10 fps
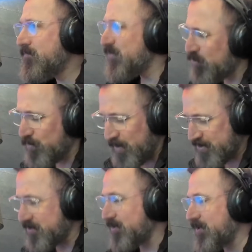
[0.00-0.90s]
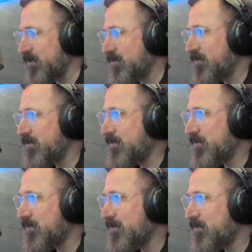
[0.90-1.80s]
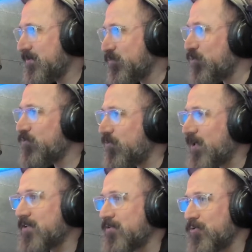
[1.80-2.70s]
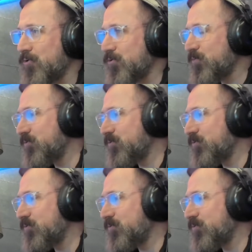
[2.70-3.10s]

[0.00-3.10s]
Yolun başında. Bunun farkında olup